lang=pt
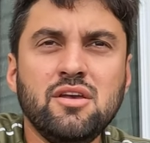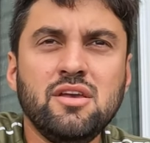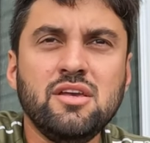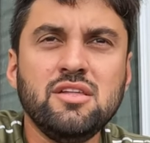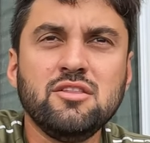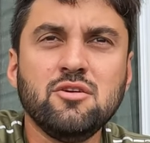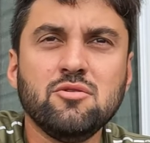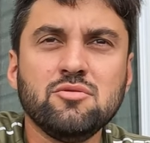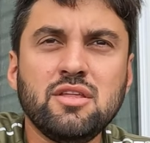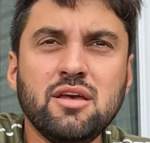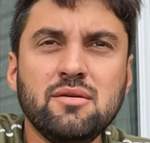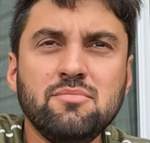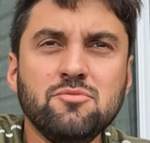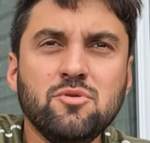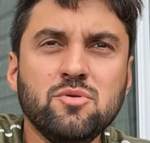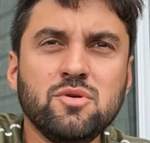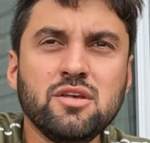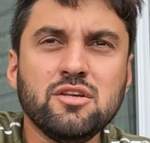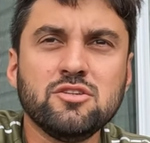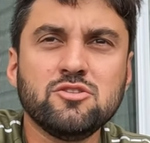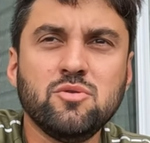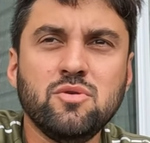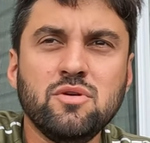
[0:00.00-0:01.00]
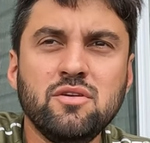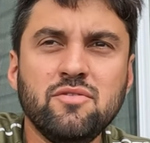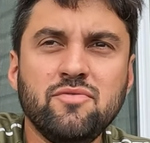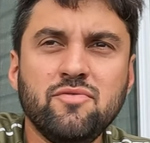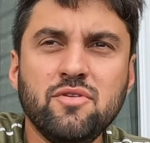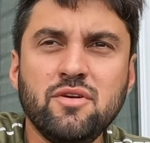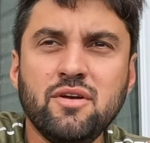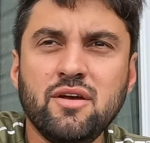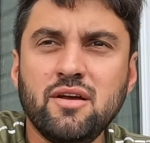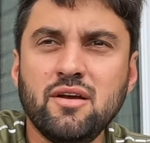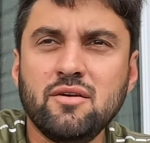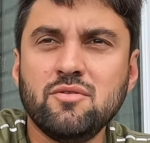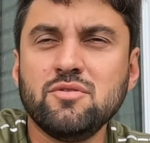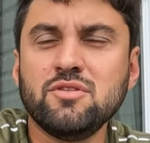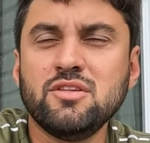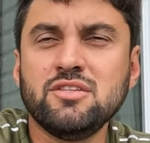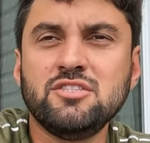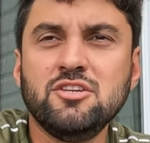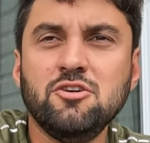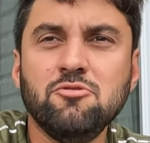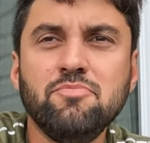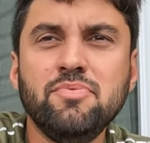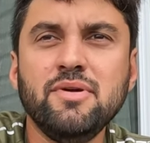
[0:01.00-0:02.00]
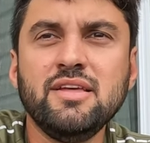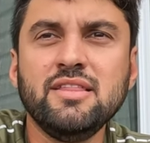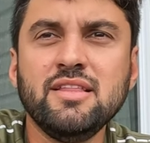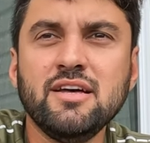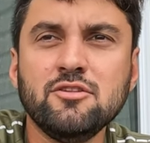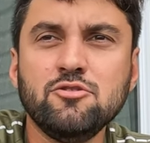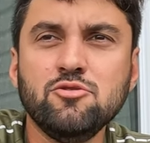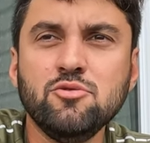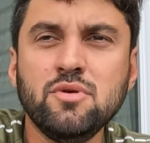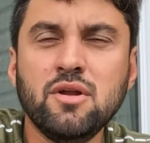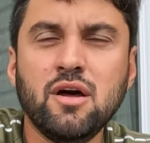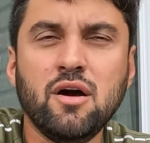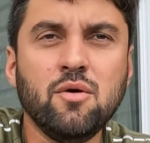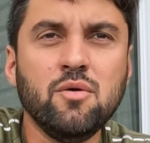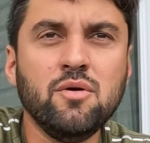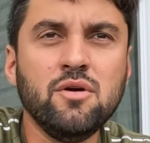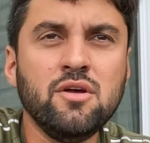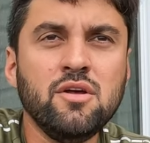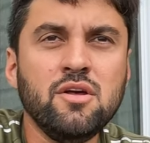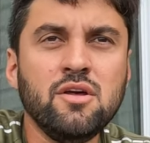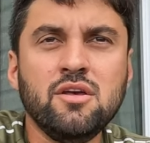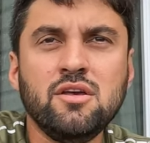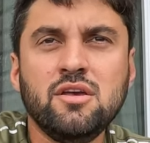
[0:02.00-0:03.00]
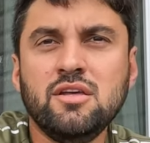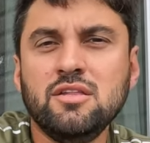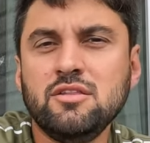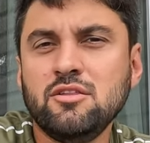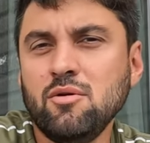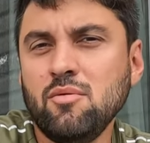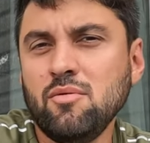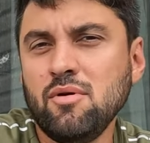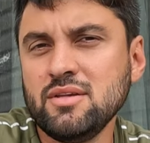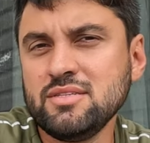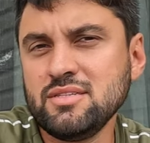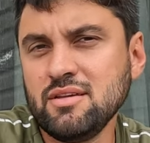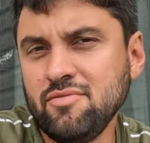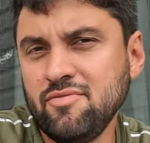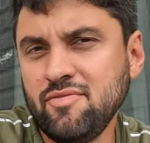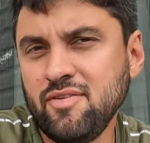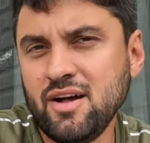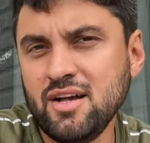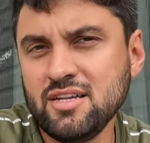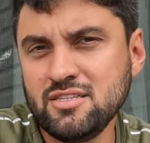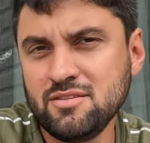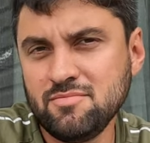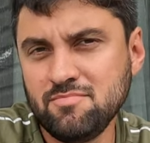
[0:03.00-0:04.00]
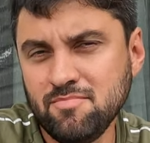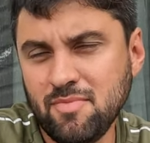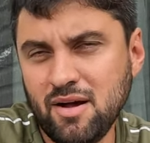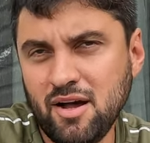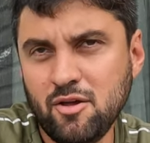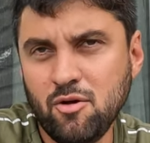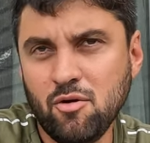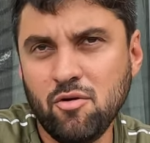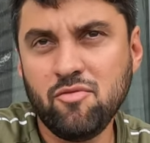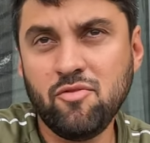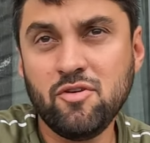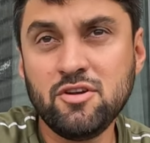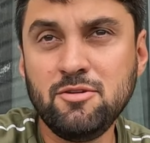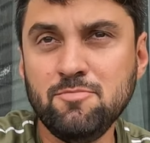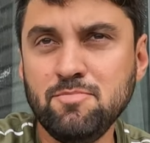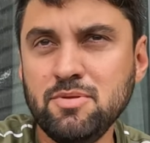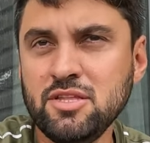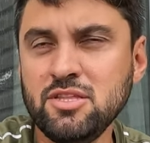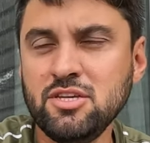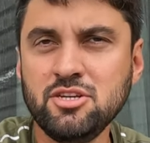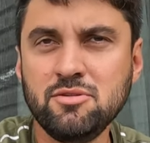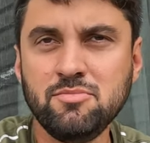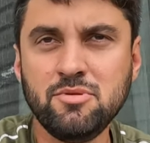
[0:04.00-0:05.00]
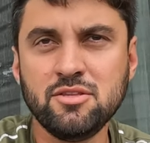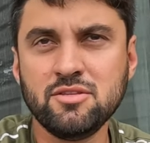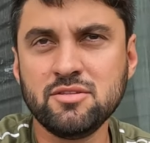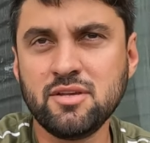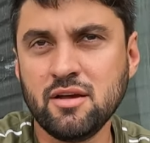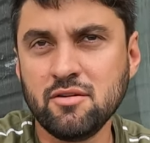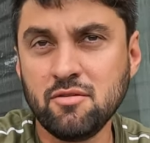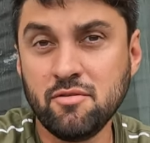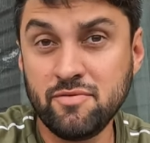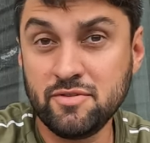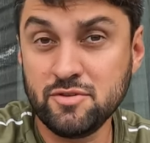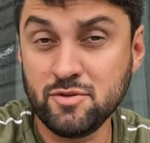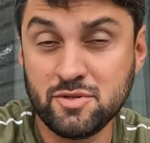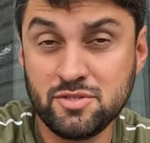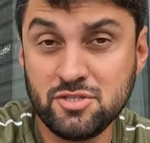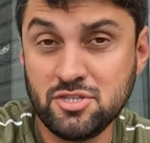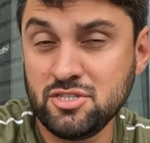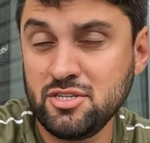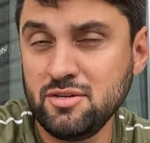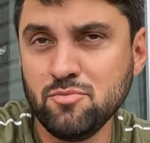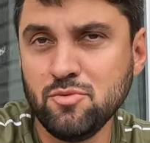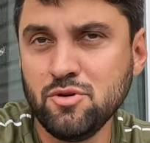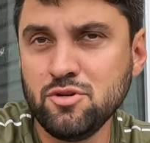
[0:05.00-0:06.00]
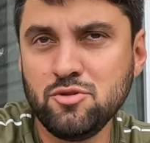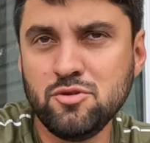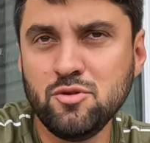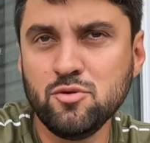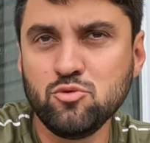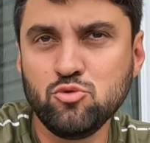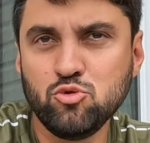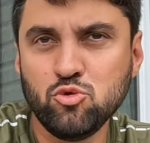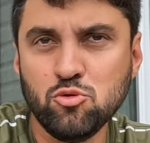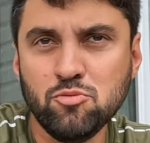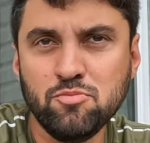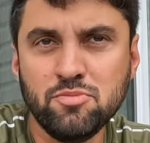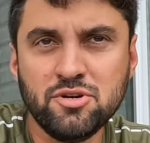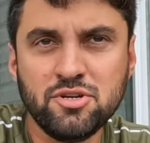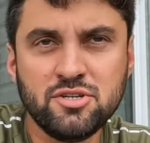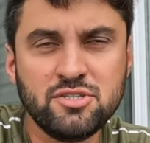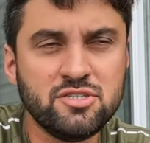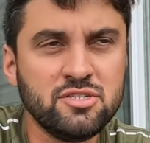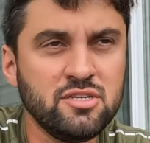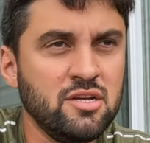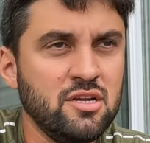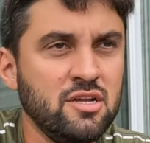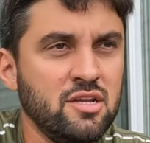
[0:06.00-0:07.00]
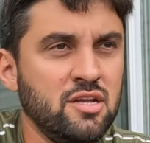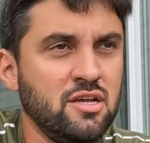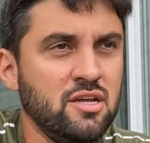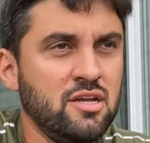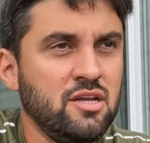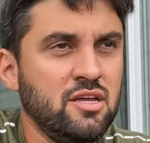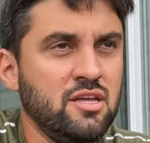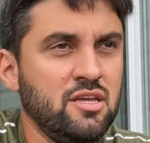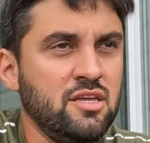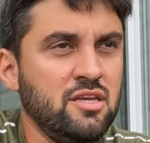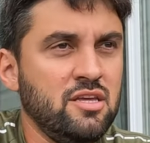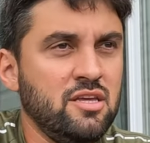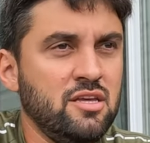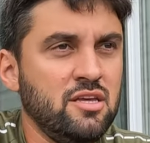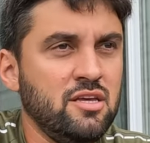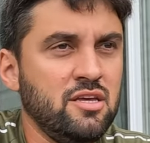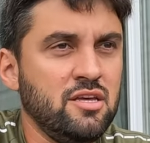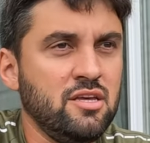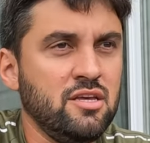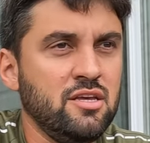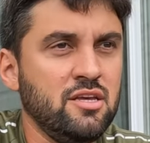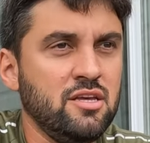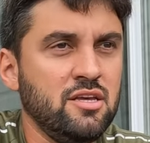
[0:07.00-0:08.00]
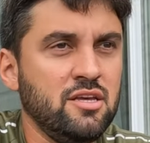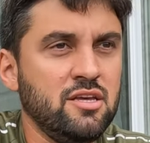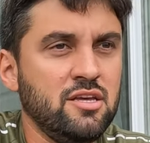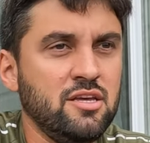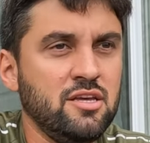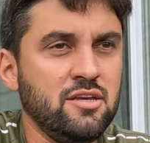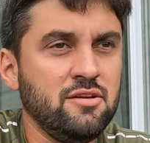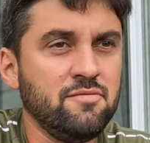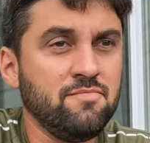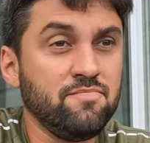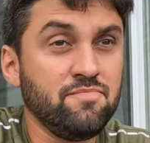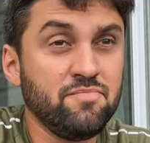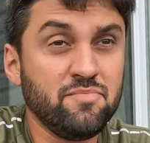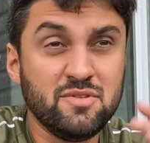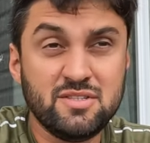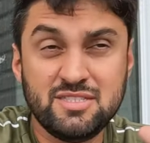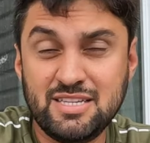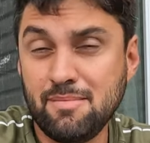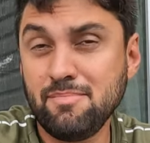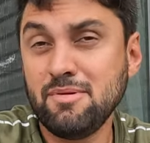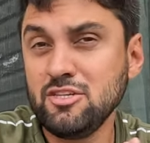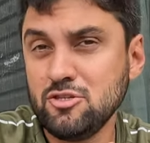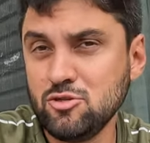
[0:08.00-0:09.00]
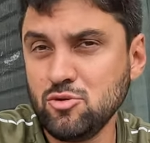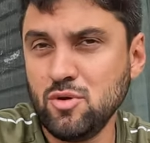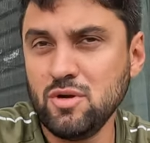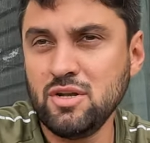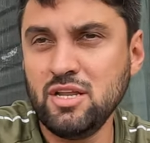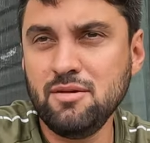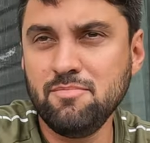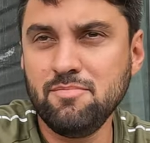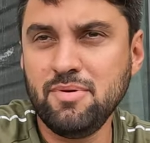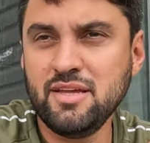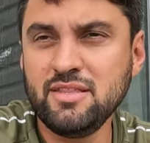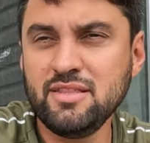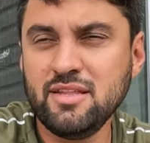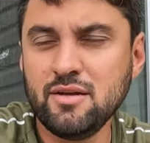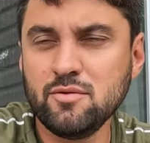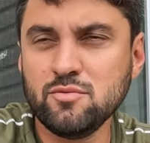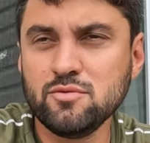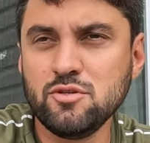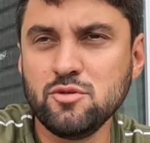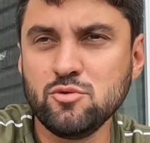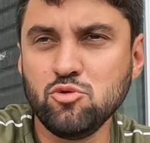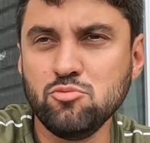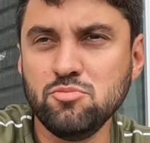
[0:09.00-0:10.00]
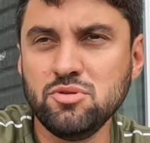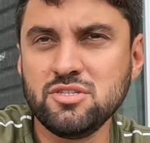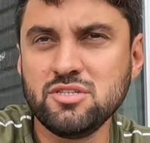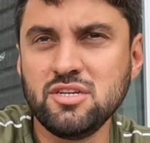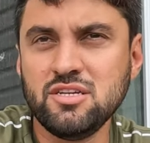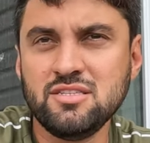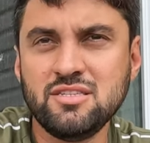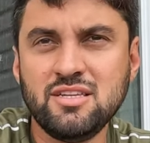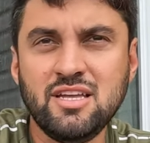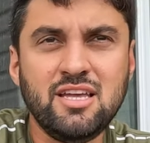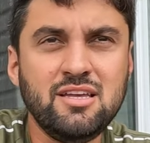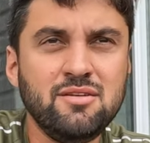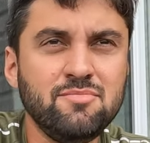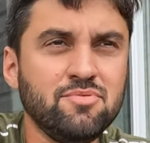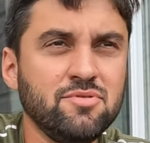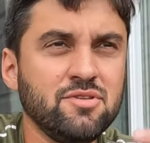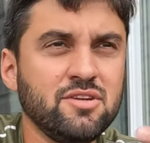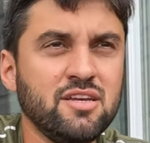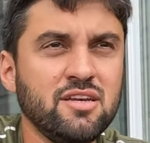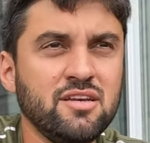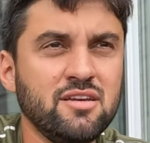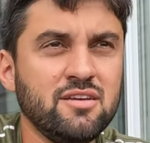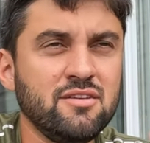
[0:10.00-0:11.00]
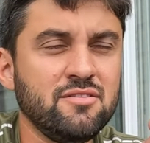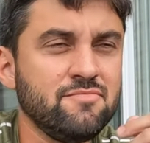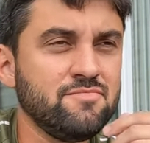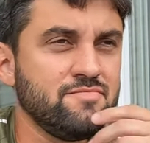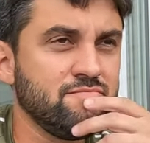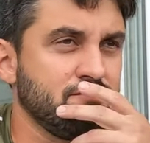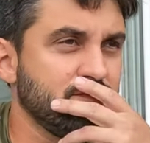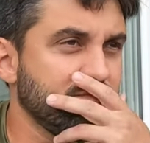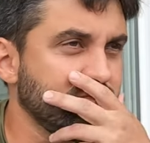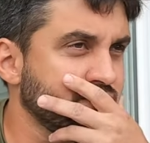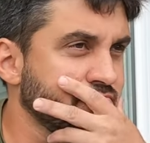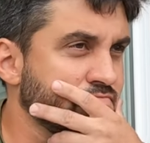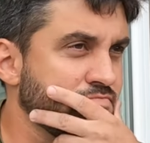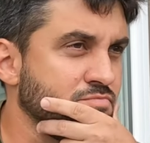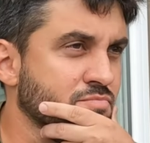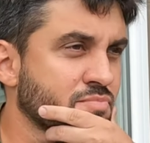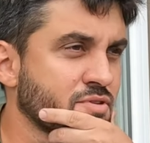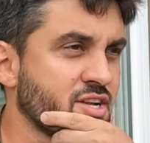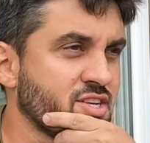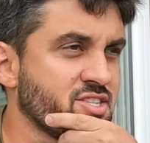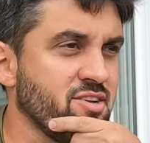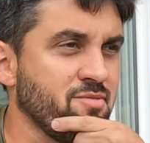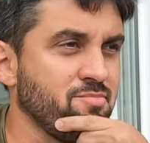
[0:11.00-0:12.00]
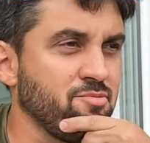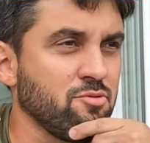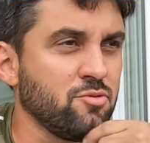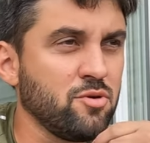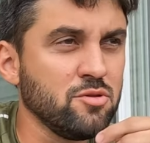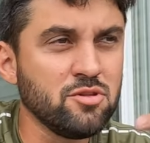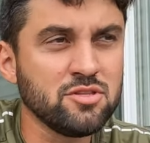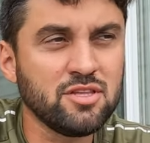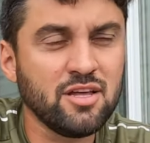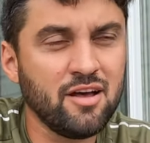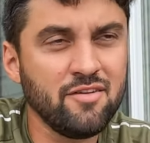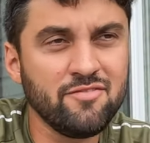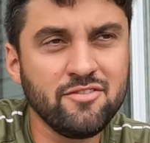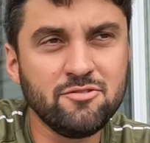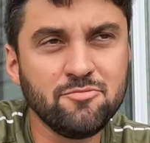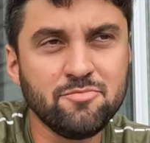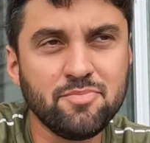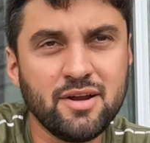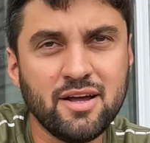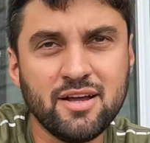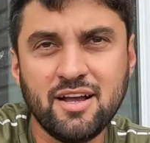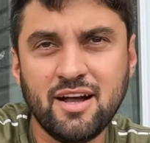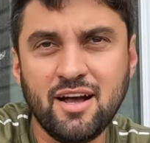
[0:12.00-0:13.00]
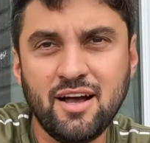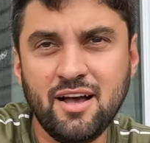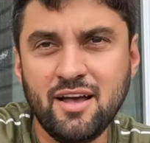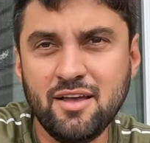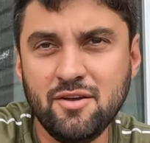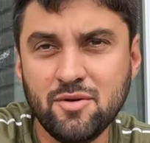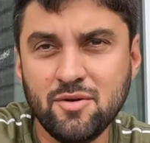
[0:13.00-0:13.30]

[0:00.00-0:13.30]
Então terminou que a escolha foi, aconteceu bem natural. Então essa fase maior foi de planejamento. O que é que eu fiz? Eu assisti muito youtubers e saber escolher bem né, os youtubers que tem, porque, por exemplo, quando eu tava vindo pra cá,